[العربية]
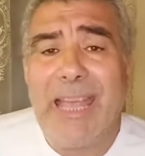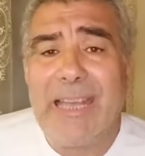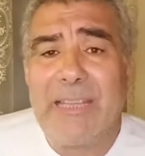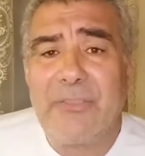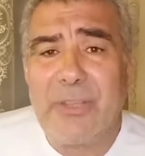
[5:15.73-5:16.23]

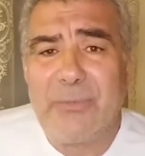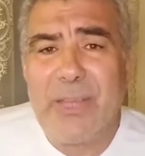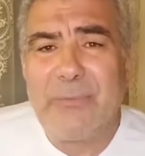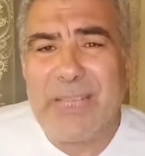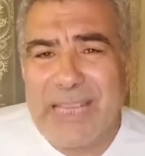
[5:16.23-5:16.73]

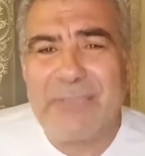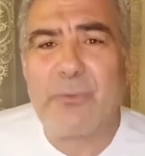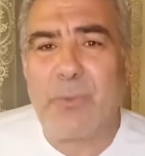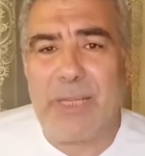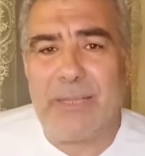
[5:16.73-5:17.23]
الجفاف
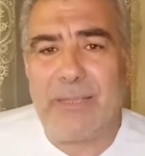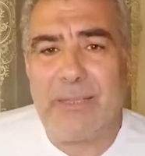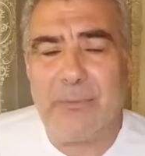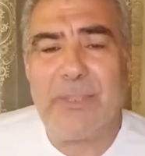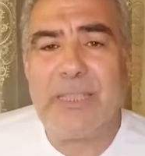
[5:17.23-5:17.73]
الأسوأ
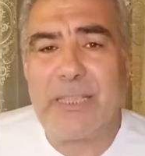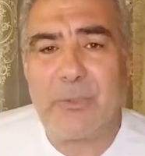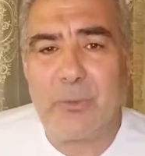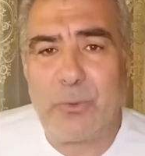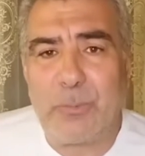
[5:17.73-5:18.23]
في
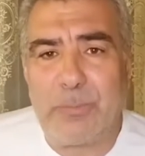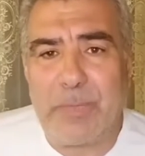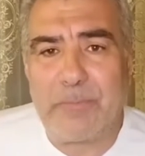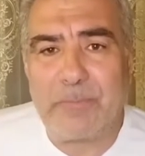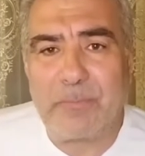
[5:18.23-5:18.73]
تاريخ أوروبا